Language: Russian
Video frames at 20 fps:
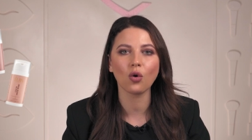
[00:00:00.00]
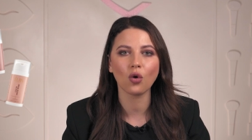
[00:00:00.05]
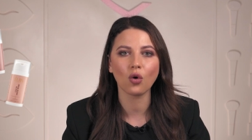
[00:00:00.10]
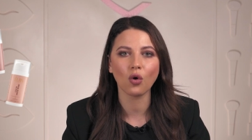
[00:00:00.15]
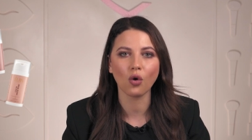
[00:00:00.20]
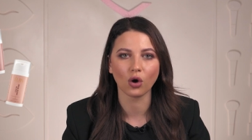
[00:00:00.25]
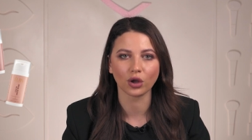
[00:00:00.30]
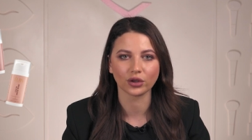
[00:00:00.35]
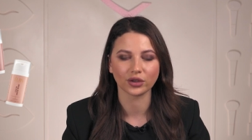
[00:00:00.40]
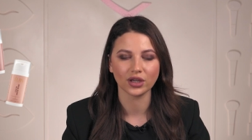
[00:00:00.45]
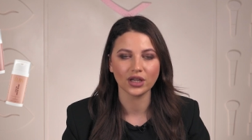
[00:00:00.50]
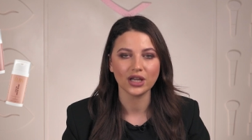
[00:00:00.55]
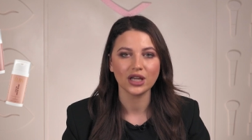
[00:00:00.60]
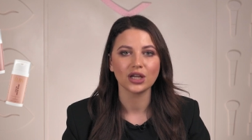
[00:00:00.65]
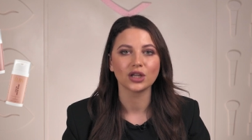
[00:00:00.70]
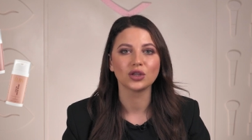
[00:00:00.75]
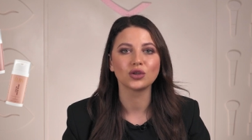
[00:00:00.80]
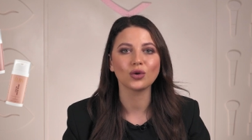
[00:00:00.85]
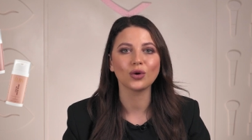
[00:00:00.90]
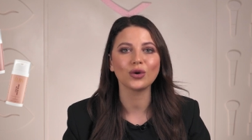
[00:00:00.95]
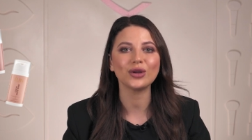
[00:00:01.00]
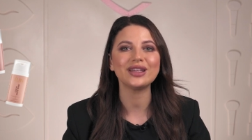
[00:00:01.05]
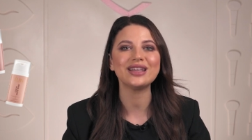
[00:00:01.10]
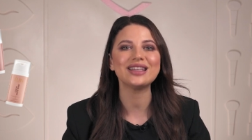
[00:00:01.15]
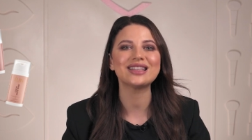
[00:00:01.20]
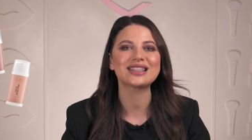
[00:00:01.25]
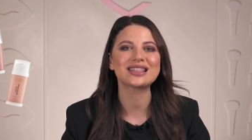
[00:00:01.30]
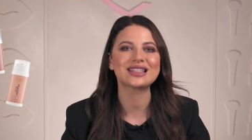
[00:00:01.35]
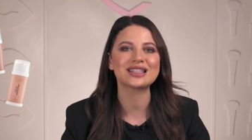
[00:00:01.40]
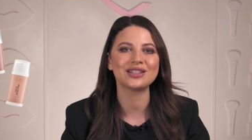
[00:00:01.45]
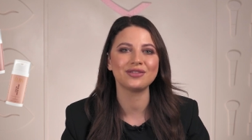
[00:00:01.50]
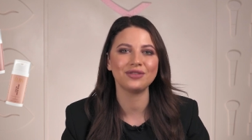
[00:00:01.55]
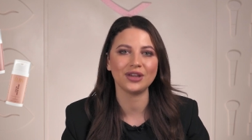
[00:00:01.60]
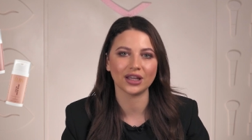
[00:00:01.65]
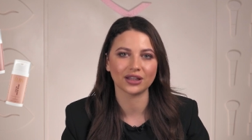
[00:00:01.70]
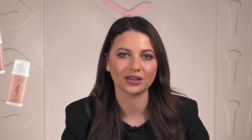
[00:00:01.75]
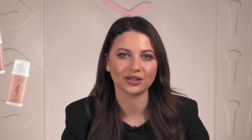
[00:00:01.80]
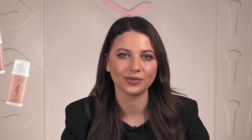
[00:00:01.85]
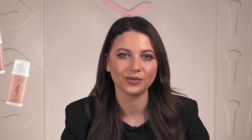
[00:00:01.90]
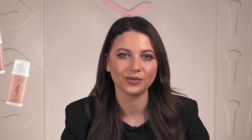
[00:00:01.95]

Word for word: уход, но и цвет